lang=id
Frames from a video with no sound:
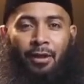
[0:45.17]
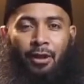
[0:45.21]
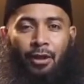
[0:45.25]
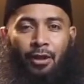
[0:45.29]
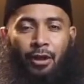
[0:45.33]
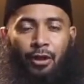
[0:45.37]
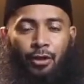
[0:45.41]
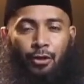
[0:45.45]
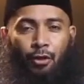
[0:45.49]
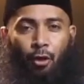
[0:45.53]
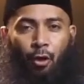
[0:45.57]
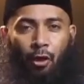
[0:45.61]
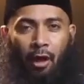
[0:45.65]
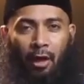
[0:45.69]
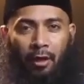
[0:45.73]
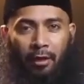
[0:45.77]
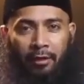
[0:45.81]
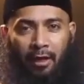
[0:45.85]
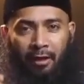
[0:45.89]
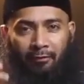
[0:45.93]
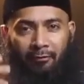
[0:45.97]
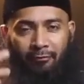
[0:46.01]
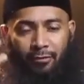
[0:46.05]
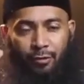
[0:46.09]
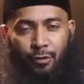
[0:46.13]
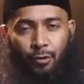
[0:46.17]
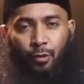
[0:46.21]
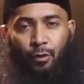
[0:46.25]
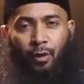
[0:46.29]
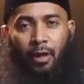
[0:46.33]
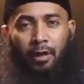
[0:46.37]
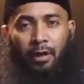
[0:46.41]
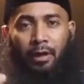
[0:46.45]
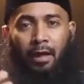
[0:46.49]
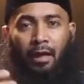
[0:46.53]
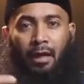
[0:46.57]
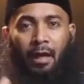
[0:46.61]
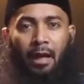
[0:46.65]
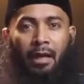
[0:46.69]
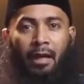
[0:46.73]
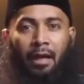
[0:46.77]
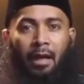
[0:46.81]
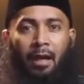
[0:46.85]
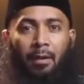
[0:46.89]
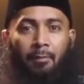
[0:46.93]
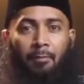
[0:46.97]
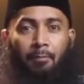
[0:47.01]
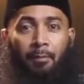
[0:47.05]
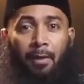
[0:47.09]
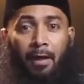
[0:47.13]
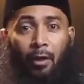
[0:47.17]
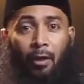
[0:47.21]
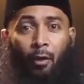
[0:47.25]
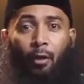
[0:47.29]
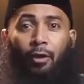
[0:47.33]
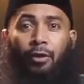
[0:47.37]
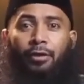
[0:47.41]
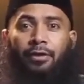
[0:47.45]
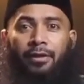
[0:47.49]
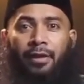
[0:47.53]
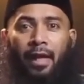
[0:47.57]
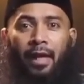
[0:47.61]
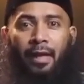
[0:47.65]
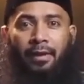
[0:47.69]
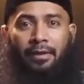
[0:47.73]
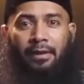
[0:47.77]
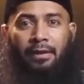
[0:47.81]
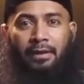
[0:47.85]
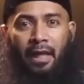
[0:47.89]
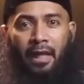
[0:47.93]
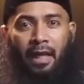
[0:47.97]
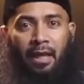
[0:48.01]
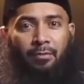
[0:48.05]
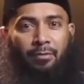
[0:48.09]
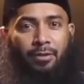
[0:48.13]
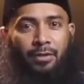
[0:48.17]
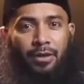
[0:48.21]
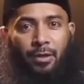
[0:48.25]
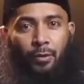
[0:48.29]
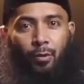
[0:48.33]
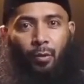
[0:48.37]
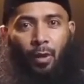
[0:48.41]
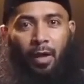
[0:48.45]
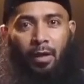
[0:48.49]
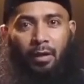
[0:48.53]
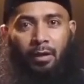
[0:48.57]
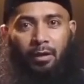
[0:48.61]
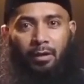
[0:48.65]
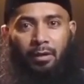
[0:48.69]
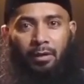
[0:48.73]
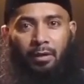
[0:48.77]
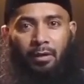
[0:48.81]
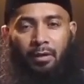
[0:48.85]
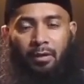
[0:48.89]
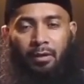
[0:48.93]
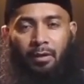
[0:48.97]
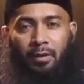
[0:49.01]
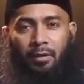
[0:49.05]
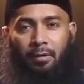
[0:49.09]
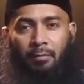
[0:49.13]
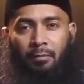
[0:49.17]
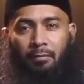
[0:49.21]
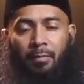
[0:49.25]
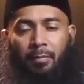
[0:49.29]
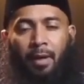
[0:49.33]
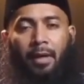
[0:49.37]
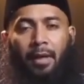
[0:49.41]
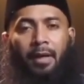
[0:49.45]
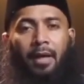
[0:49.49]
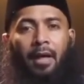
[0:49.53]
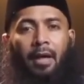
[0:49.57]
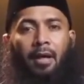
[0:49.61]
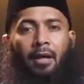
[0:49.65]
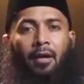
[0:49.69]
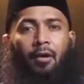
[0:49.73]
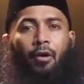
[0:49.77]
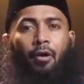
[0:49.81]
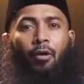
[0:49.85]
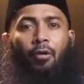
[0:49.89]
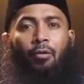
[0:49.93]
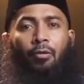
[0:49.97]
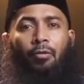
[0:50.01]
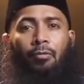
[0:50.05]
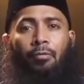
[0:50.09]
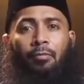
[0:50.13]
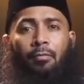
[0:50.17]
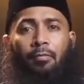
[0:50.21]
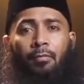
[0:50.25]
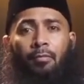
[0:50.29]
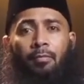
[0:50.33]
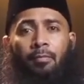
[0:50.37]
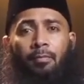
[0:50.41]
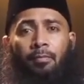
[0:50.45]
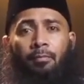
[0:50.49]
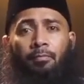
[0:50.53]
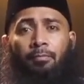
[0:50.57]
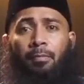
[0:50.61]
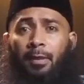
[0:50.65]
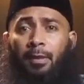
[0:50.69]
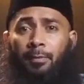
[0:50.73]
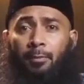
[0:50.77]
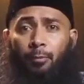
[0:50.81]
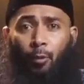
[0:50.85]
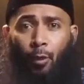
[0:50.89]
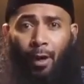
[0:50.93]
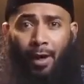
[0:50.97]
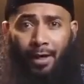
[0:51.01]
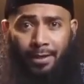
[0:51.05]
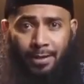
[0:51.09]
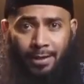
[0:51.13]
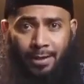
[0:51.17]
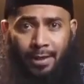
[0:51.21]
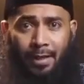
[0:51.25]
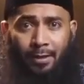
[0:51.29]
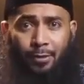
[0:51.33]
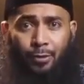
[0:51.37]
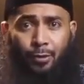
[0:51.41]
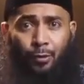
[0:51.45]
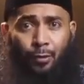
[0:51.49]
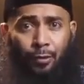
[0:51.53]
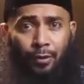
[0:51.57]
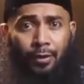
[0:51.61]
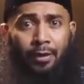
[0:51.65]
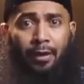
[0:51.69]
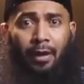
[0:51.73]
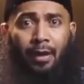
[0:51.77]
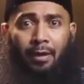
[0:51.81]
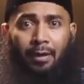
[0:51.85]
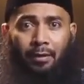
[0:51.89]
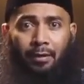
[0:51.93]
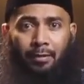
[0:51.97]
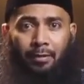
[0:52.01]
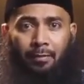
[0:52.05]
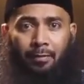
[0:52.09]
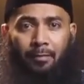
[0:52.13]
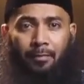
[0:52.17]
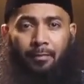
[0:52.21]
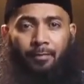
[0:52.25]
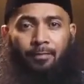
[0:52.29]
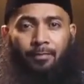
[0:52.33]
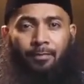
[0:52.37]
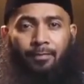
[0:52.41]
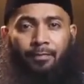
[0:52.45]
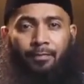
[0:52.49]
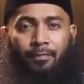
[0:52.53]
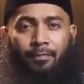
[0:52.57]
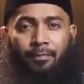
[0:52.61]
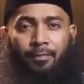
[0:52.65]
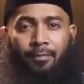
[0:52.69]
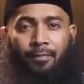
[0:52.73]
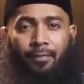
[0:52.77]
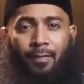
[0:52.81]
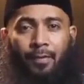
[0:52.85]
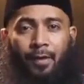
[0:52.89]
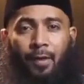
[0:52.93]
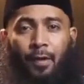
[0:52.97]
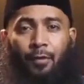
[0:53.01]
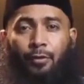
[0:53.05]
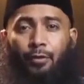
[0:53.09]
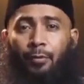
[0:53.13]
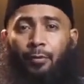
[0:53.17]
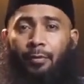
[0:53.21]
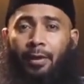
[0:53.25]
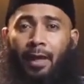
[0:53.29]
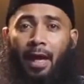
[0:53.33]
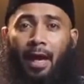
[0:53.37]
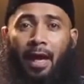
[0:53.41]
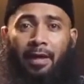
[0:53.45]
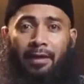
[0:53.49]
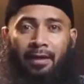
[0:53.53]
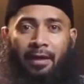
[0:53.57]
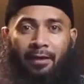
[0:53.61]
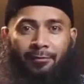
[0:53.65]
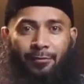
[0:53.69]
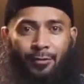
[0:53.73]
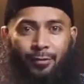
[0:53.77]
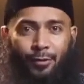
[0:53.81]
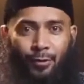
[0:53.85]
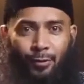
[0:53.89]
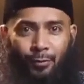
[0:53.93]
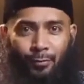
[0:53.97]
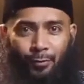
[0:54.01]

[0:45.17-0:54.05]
Gejolak nafsu kadangkala meronta di dalam jiwa. Maka engkau berpuasa sunnah. Untuk menahan nafsu.